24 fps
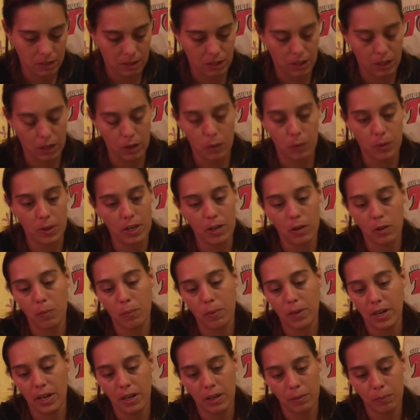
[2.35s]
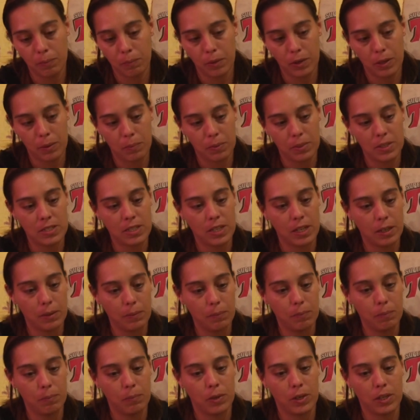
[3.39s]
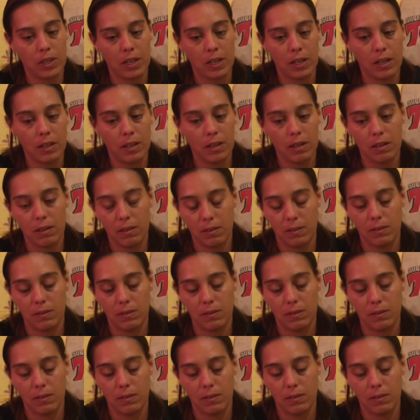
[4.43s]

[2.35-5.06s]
que no voy a nombrar por empezar, porque